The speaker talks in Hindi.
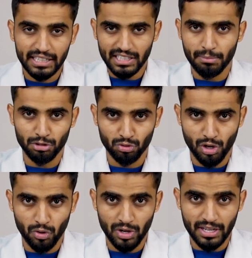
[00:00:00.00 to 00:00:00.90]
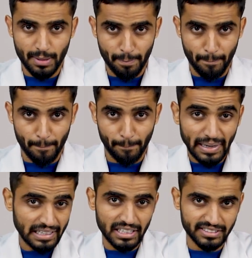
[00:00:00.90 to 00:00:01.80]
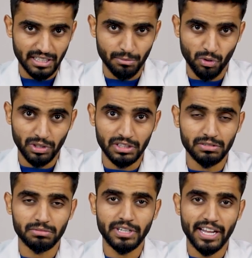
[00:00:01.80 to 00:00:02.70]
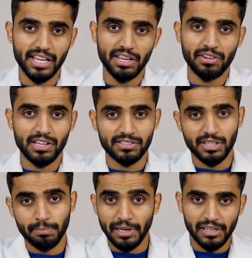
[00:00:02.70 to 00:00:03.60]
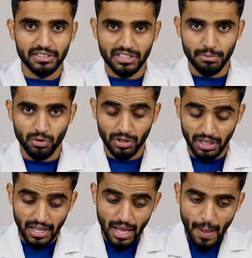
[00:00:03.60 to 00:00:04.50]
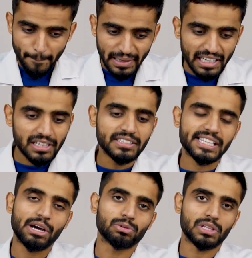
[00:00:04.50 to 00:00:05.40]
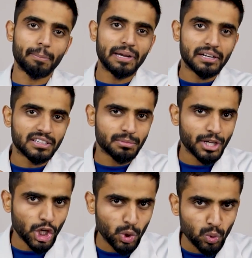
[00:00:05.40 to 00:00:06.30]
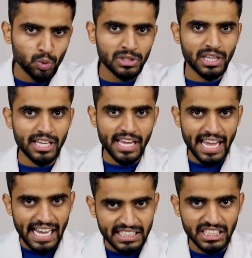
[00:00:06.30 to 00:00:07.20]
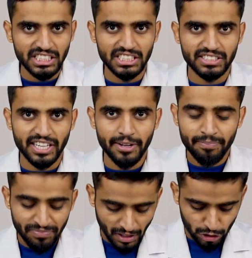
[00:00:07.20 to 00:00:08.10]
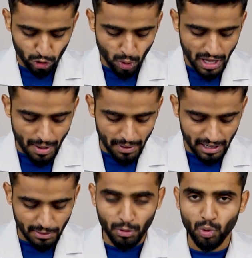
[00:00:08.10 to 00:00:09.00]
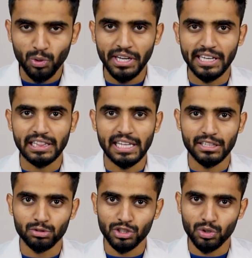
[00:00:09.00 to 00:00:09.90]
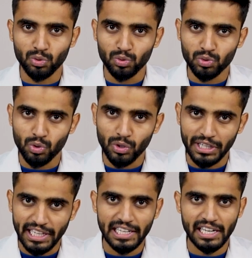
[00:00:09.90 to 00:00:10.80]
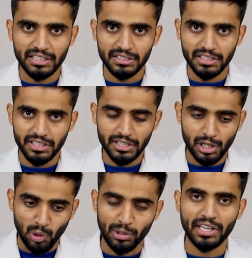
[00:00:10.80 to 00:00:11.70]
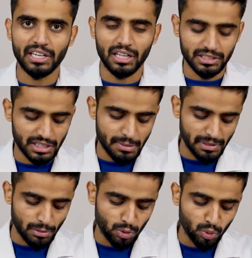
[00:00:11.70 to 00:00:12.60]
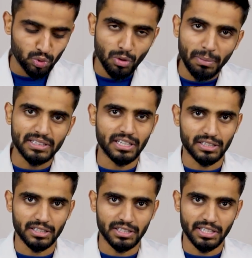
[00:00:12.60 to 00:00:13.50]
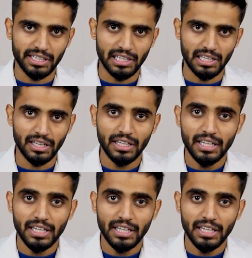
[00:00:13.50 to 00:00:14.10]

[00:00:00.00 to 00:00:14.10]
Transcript: अक्सर आपने सुना होगा कि प्लेटलेट्स कम हो गई डेंगी की वजह से प्लेटलेट्स कम हो गई प्लेटलेट्स क्या होती हैं प्लेटलेट्स हमारे खून की एक ऐसी चीज़ है जो कि हमारा जब खून निकलता है तो उसे खून को हील करा देती हैं क्लोटिंग करा देती हैं मतलब खून को बंद कर देती हैं निकलना